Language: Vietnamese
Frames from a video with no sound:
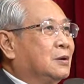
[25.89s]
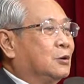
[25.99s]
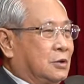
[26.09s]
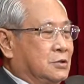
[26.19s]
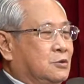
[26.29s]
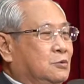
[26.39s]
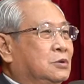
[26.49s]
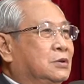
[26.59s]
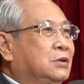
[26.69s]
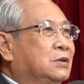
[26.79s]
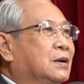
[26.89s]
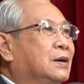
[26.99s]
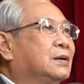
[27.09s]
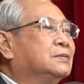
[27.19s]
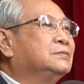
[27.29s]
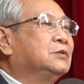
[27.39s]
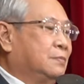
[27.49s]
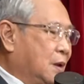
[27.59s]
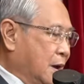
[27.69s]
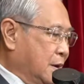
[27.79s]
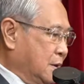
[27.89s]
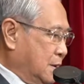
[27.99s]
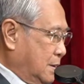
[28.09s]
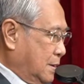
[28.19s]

Hội Thánh Chúa được nhóm lại